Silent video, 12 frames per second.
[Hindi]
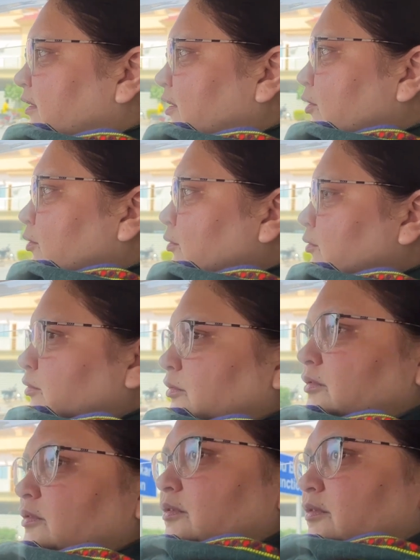क्यों
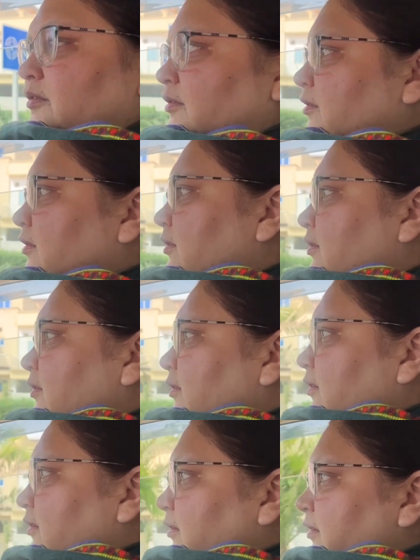
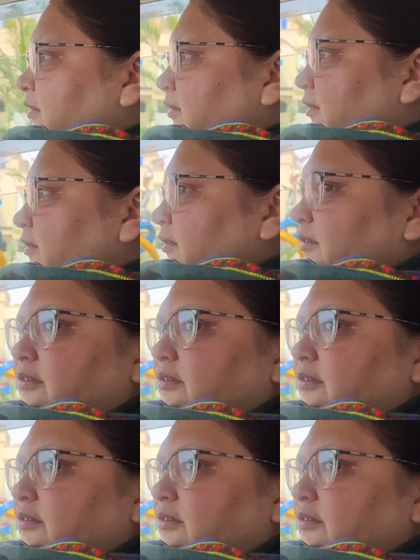आपने नींबू